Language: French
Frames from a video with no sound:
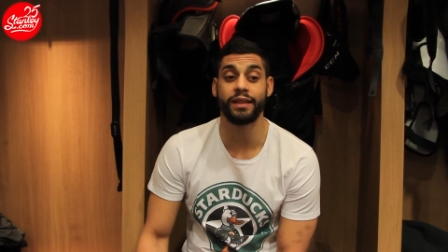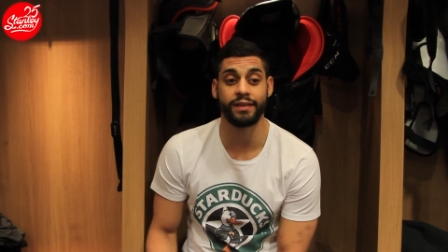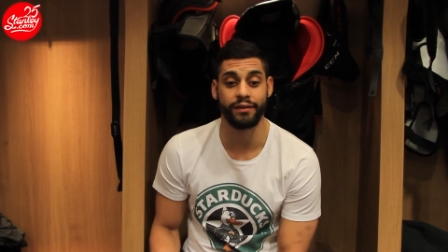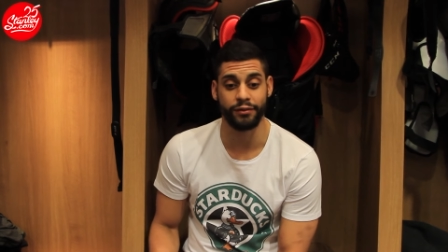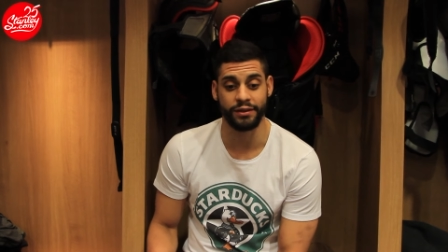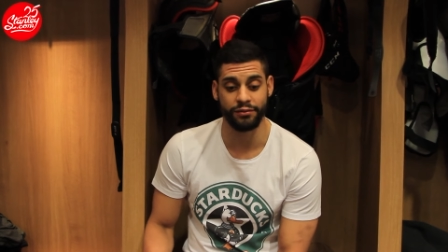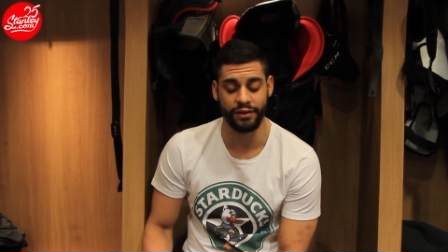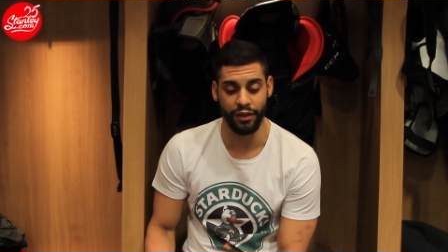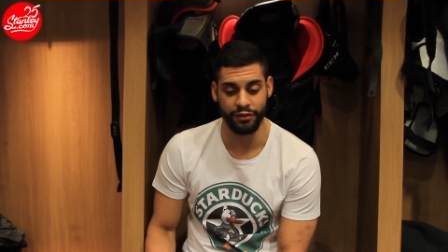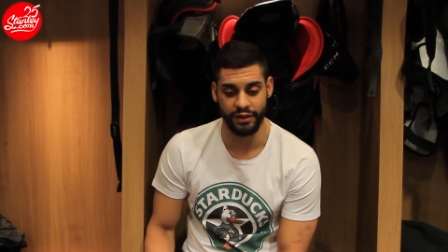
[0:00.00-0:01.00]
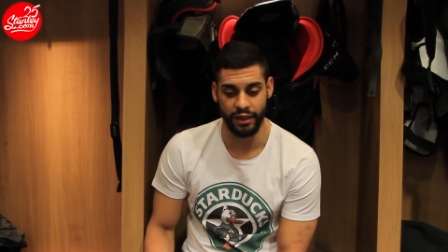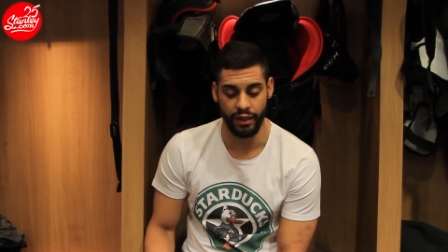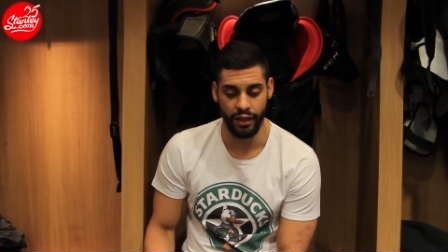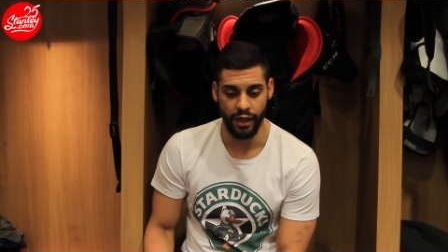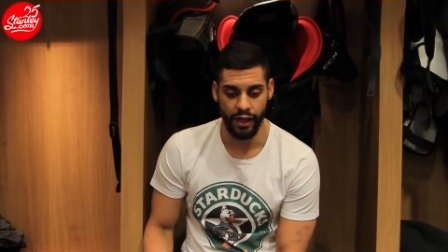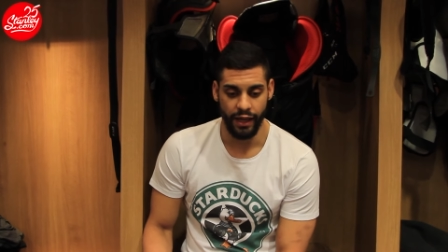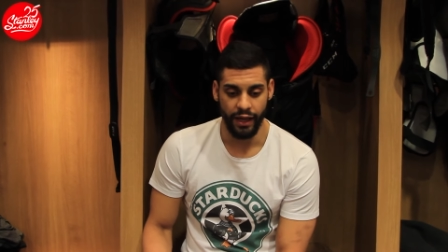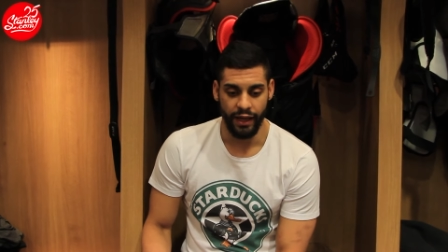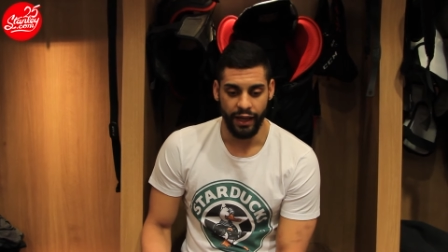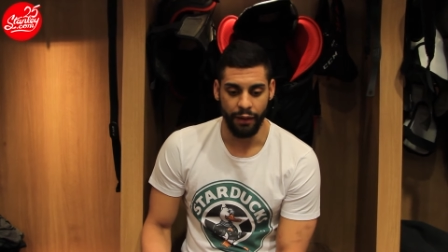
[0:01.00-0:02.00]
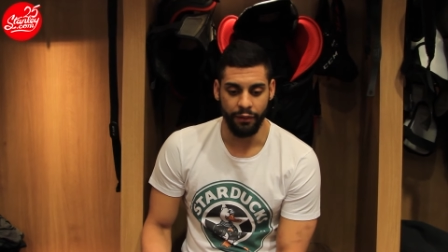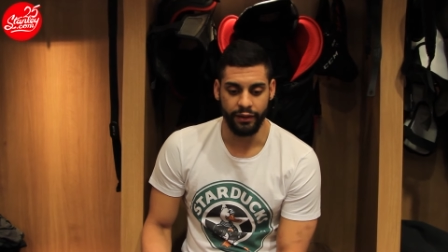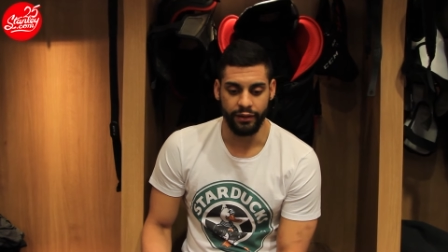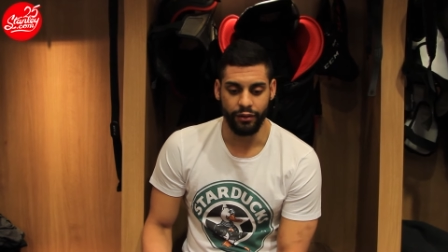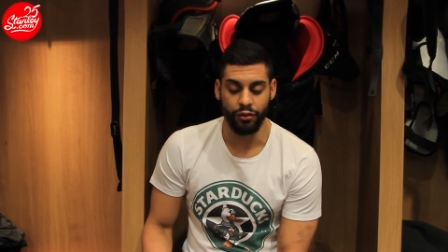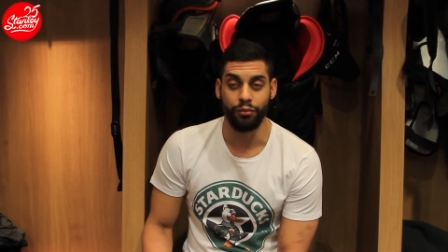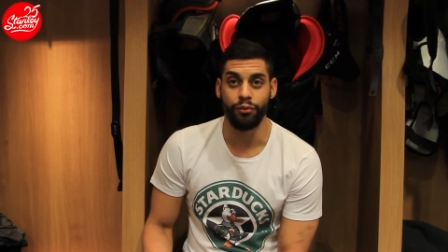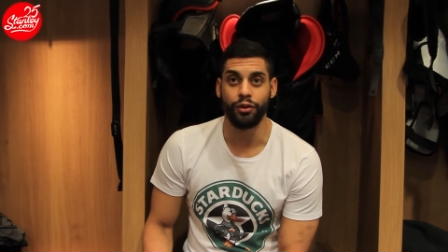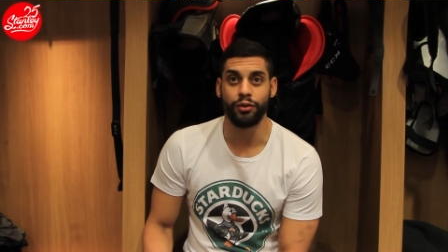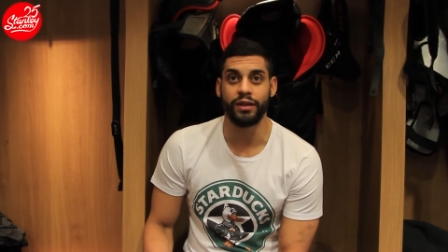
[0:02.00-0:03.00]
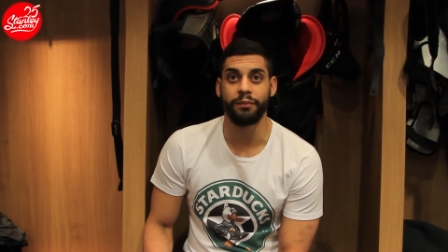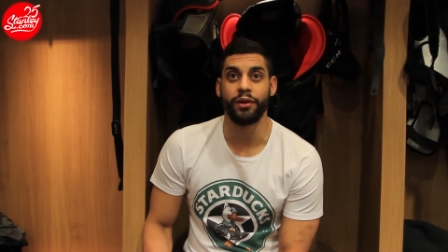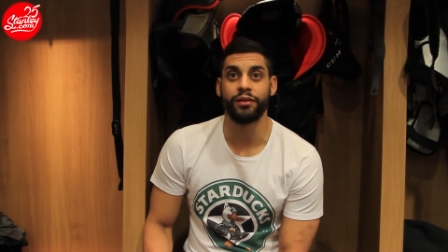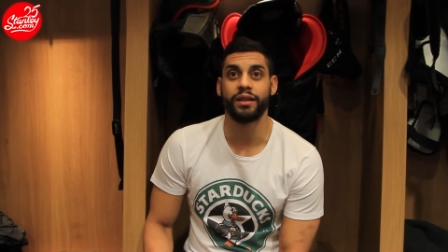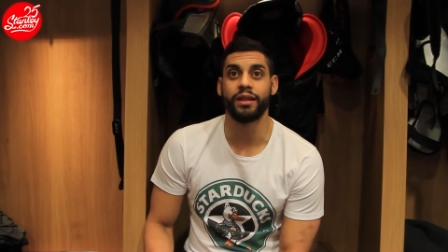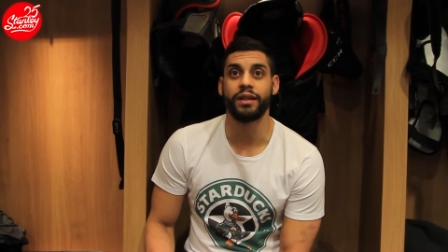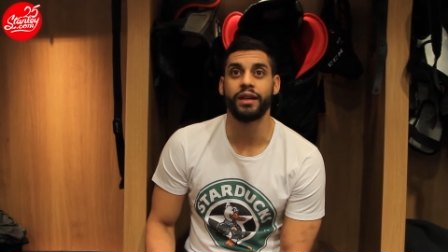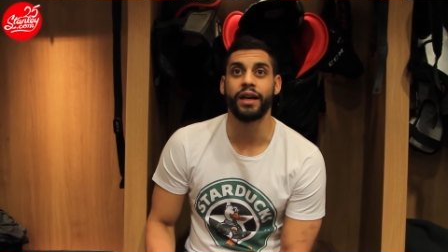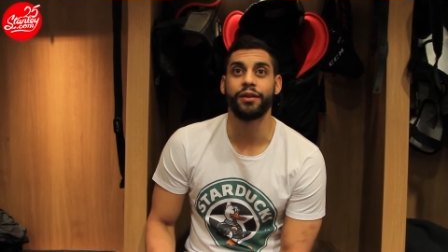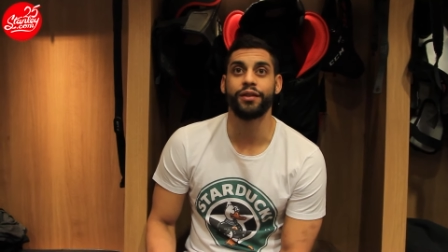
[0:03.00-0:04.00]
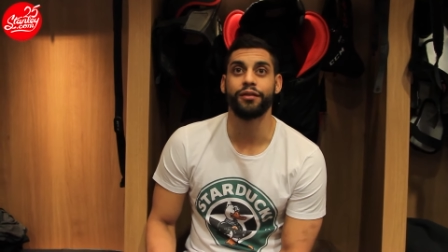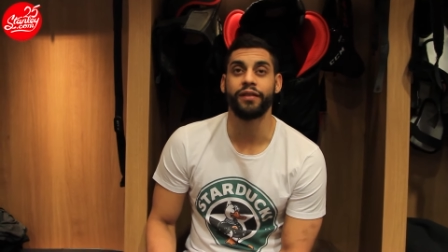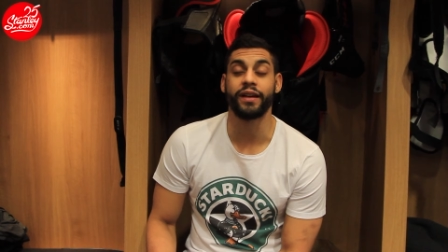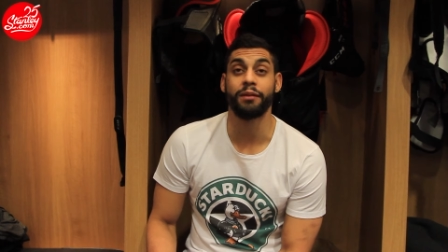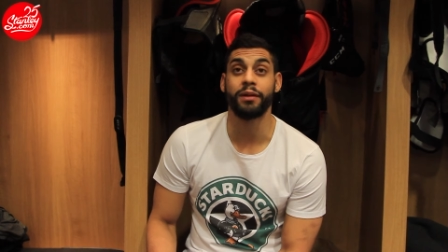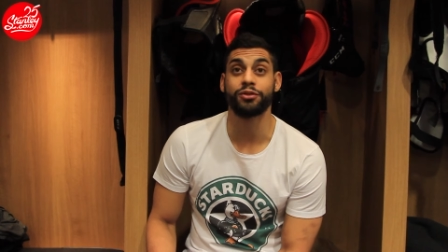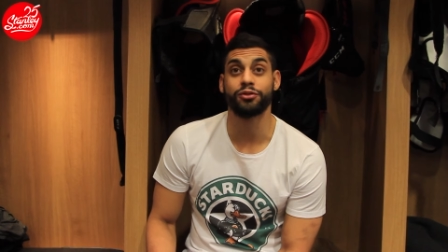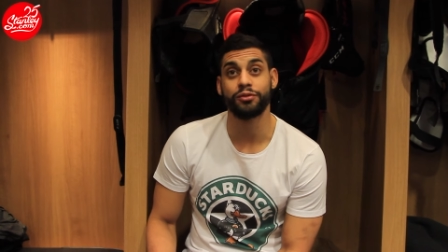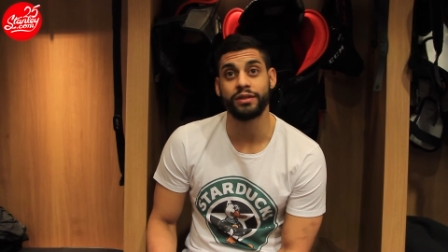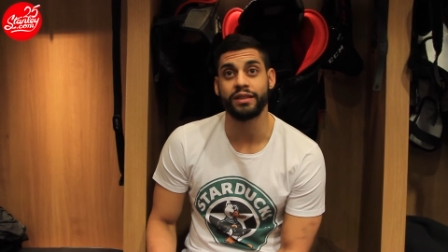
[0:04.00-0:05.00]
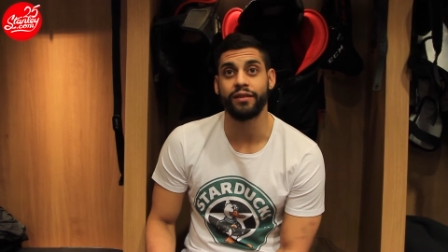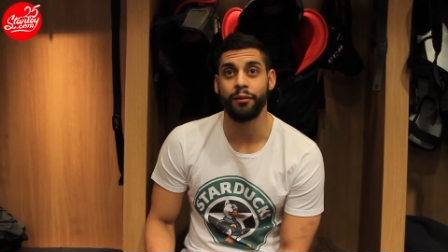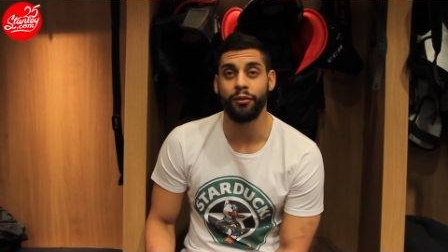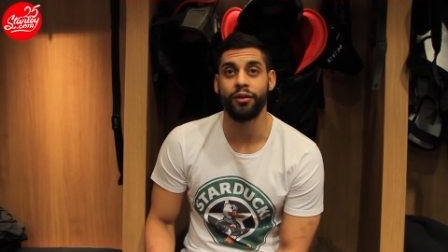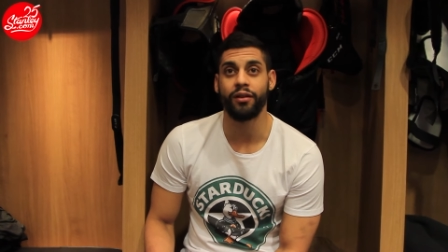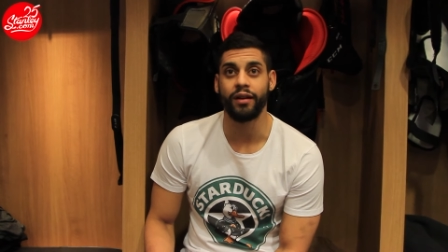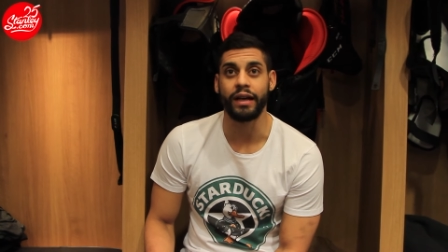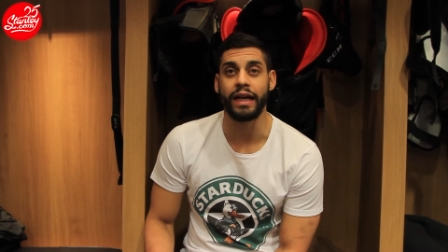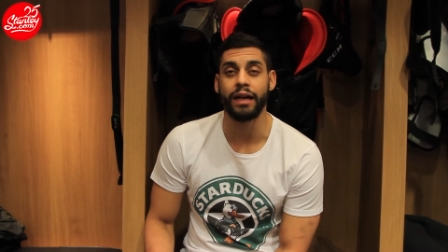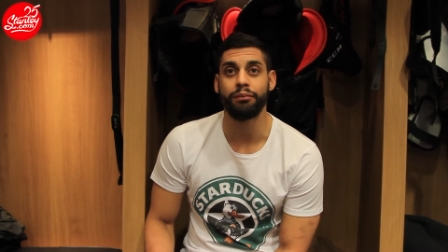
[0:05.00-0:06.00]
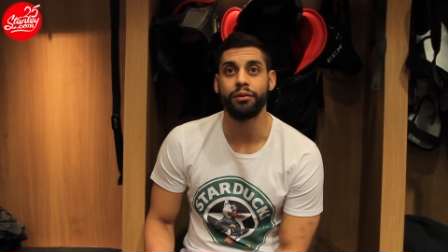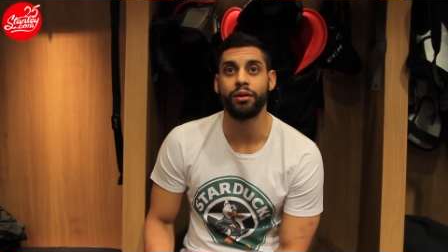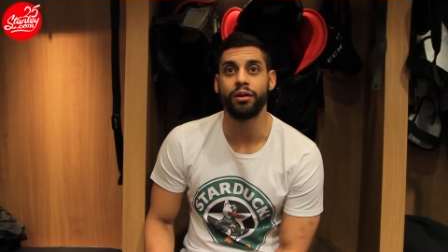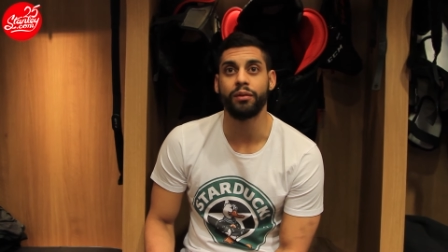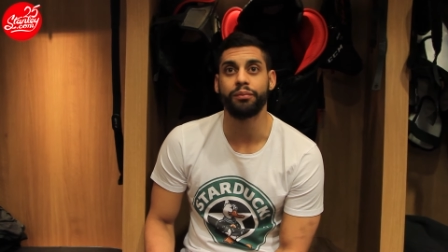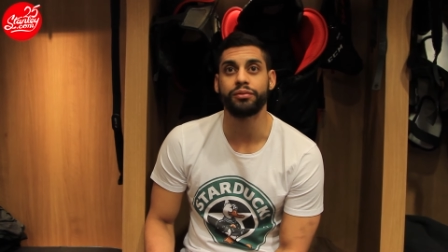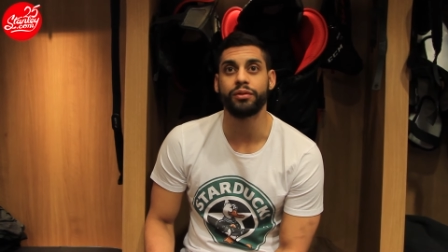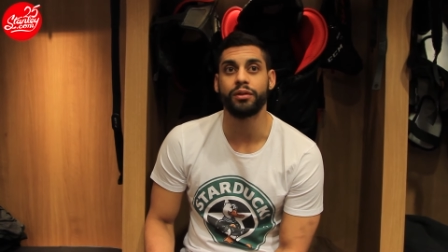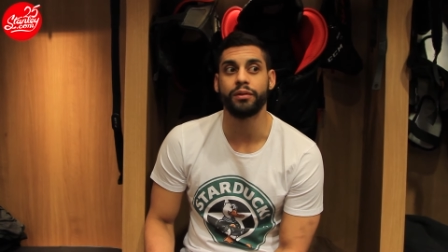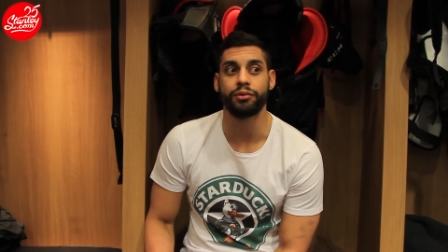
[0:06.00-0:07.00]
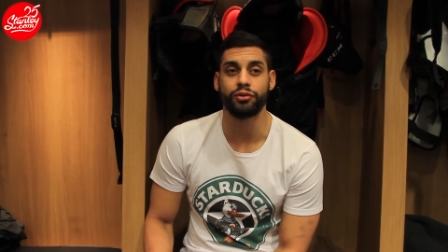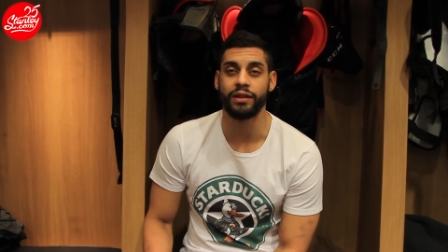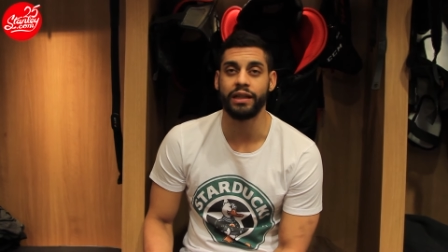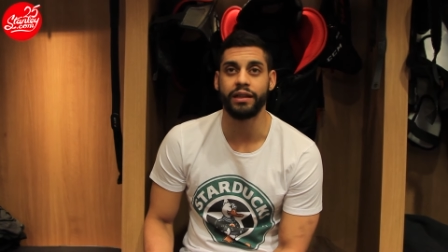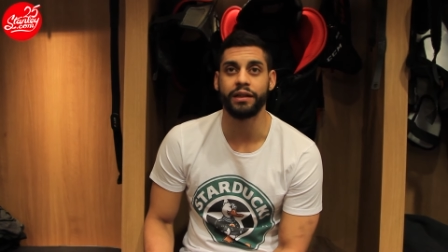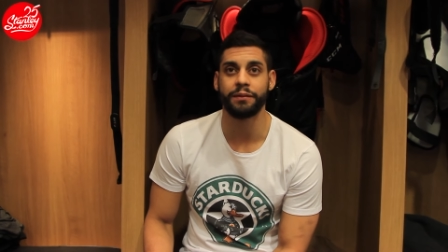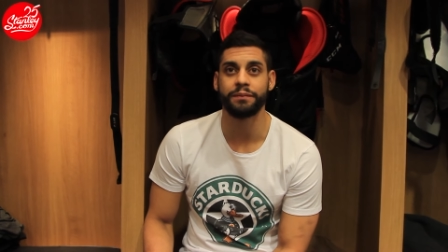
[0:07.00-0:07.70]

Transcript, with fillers: Et cette fois-ci, on a réussi à, mettre le but entre un période qui a réussi à nous faire gagner le match. Du coup, c'était vraiment agréable pour, euh, pour, euh, pour, toute la ligne.